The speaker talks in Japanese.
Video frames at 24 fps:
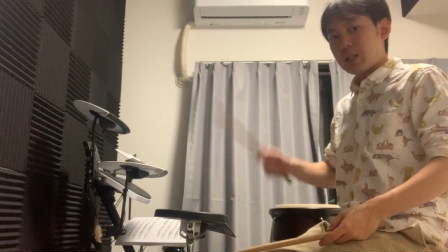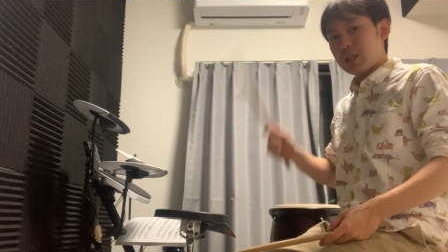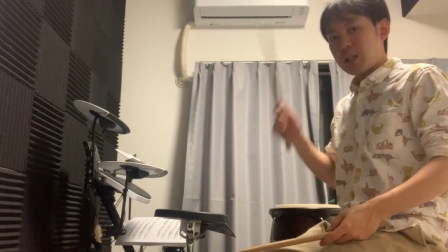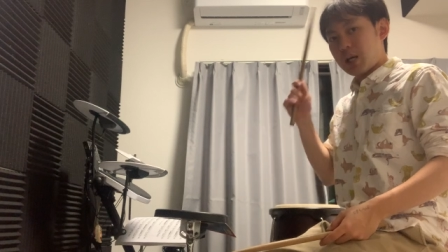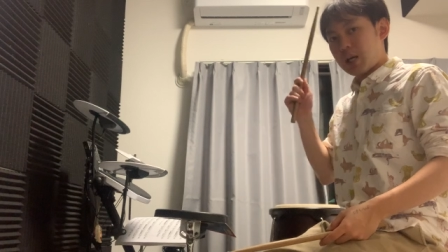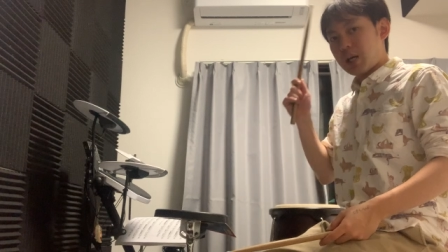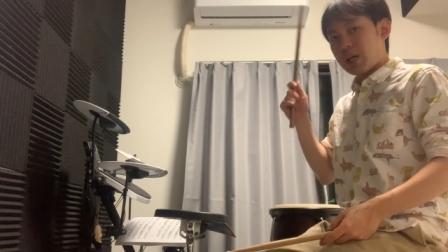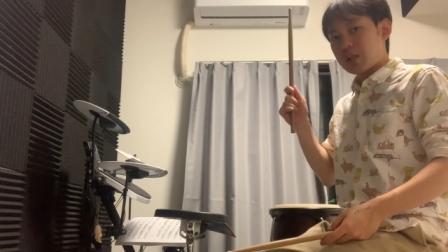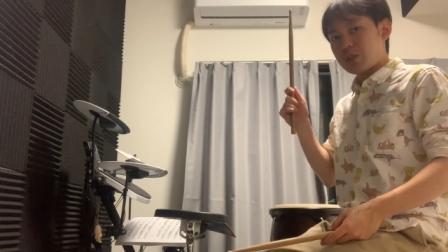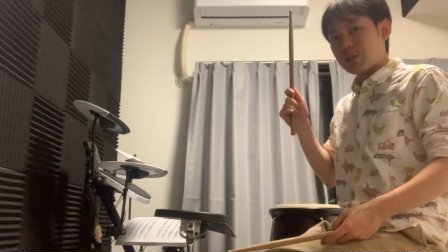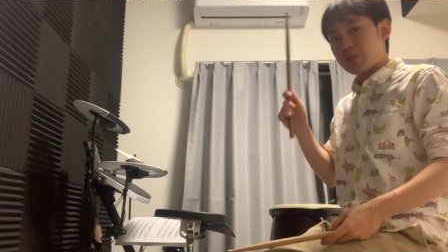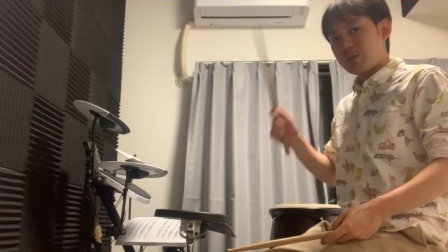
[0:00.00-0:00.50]

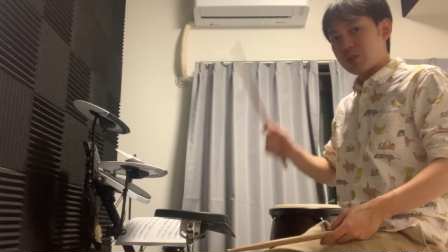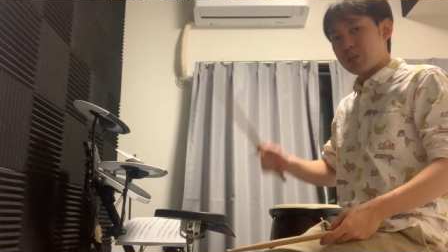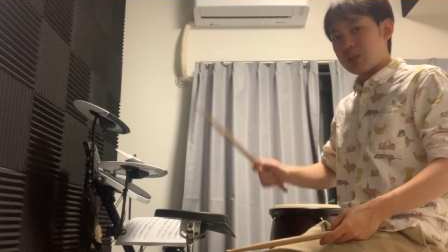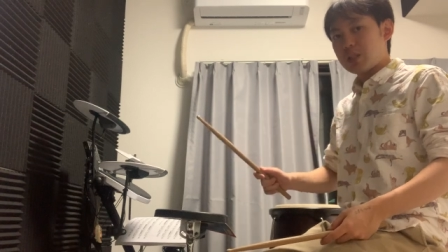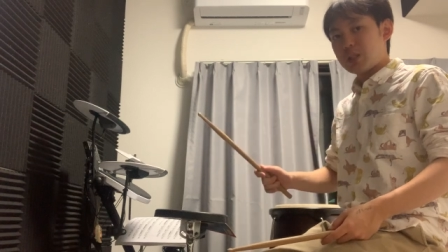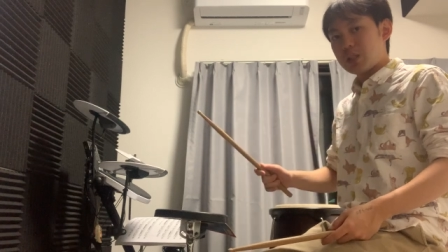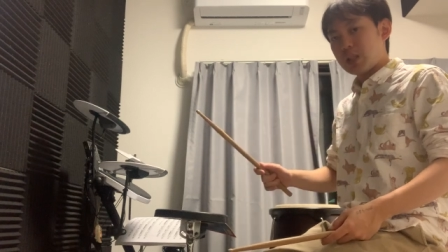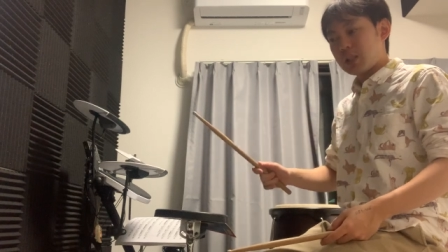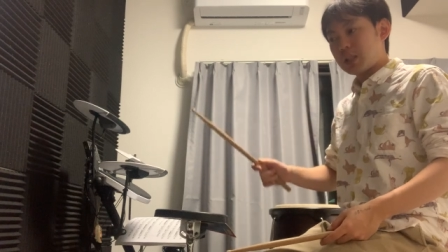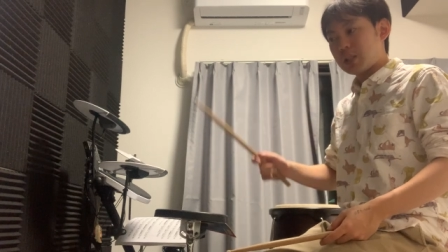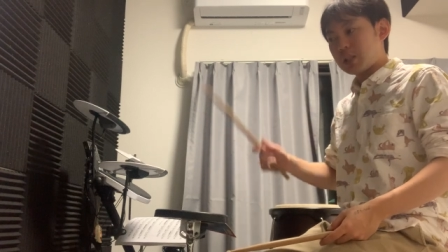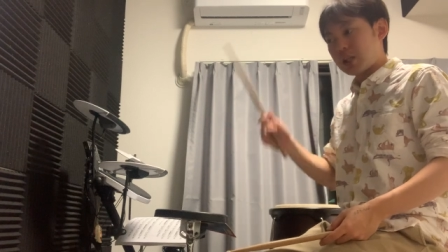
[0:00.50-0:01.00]
手がつい
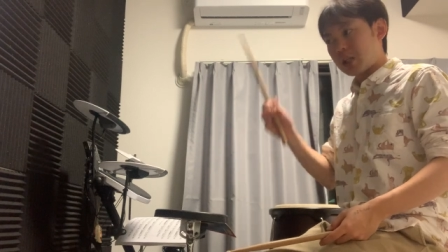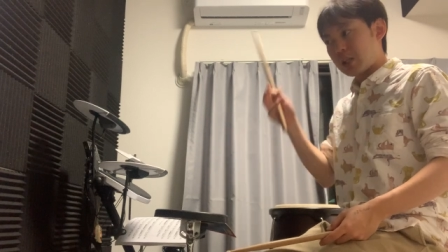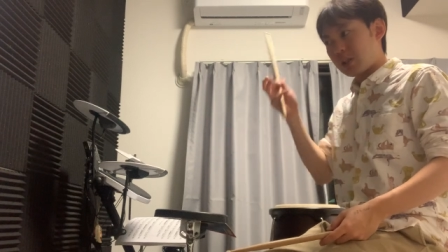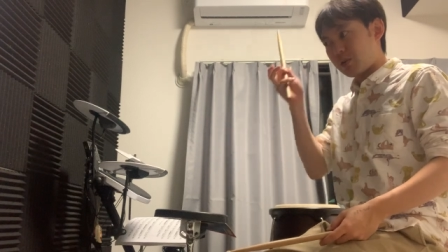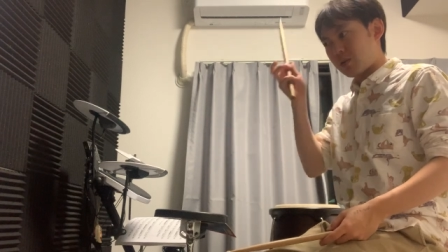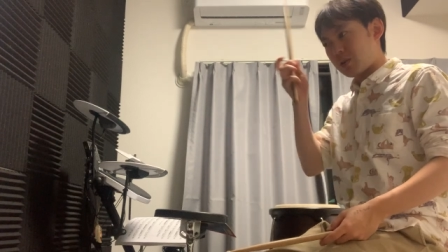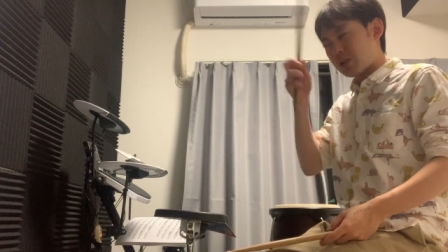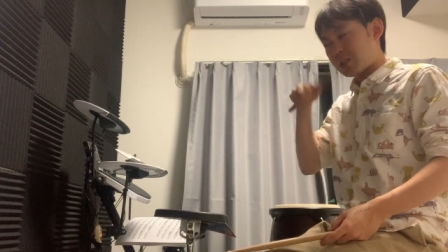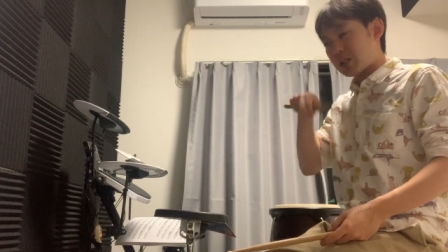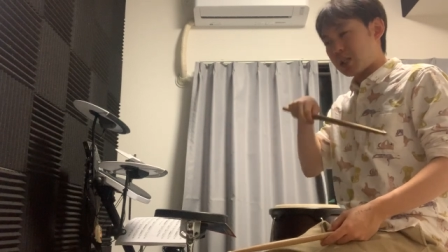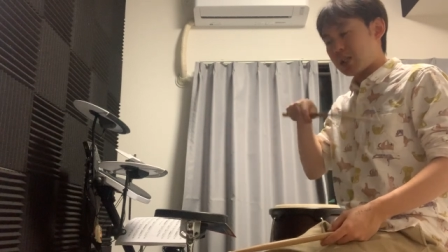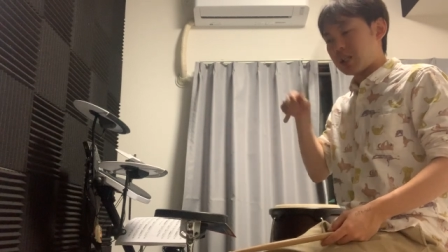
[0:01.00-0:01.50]
ていったりと
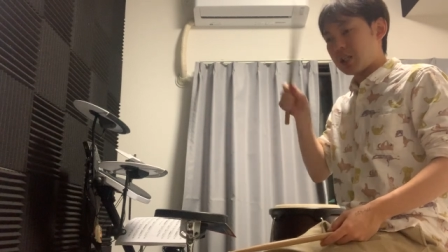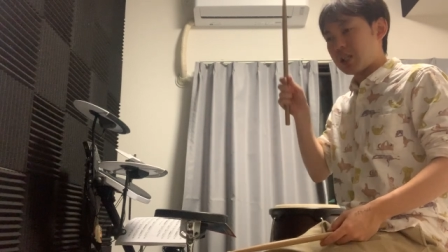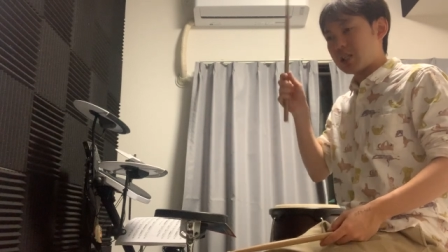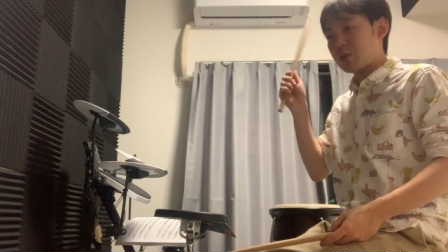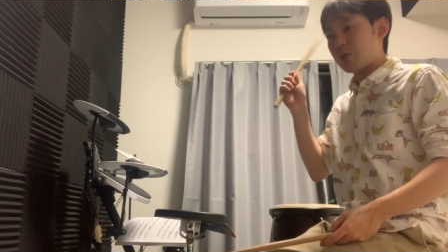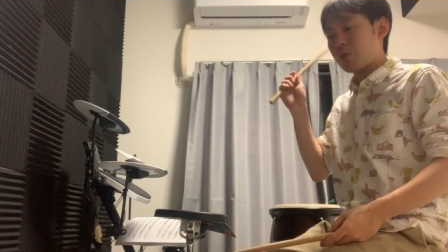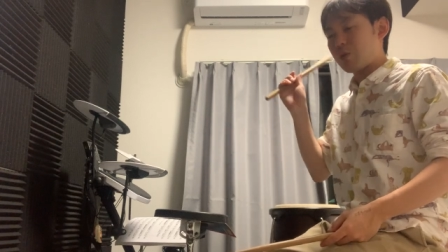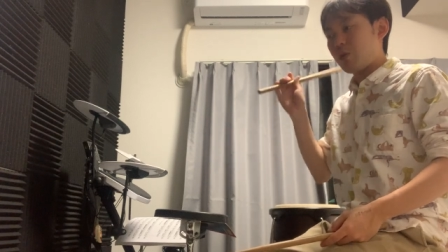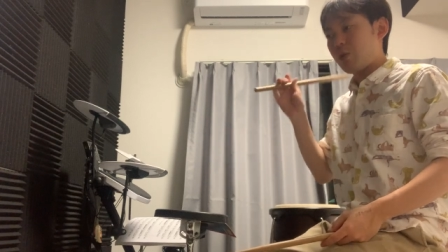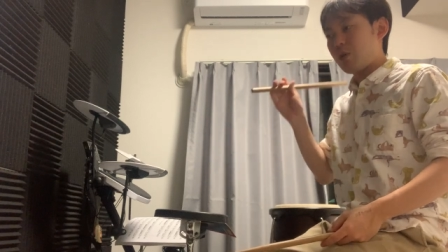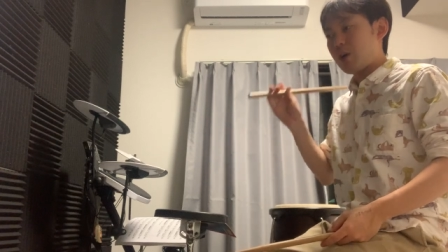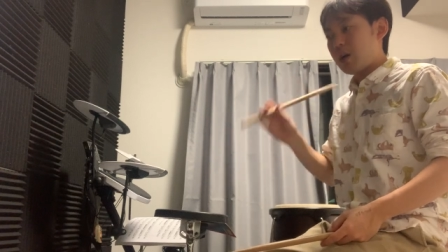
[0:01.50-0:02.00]
かしない。で、
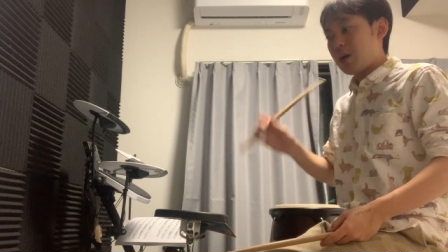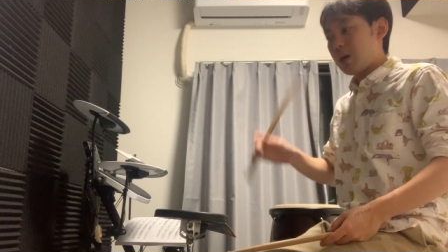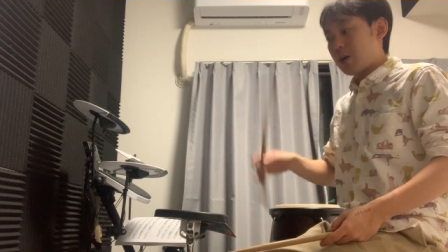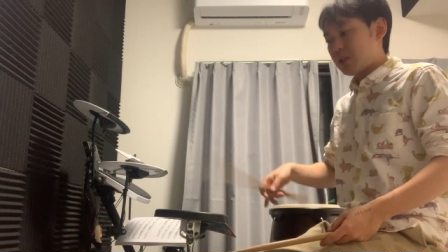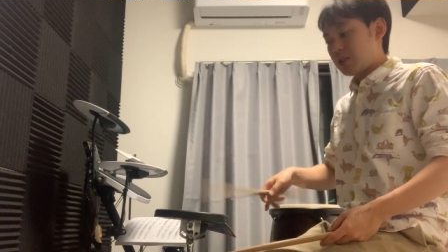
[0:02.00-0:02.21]
その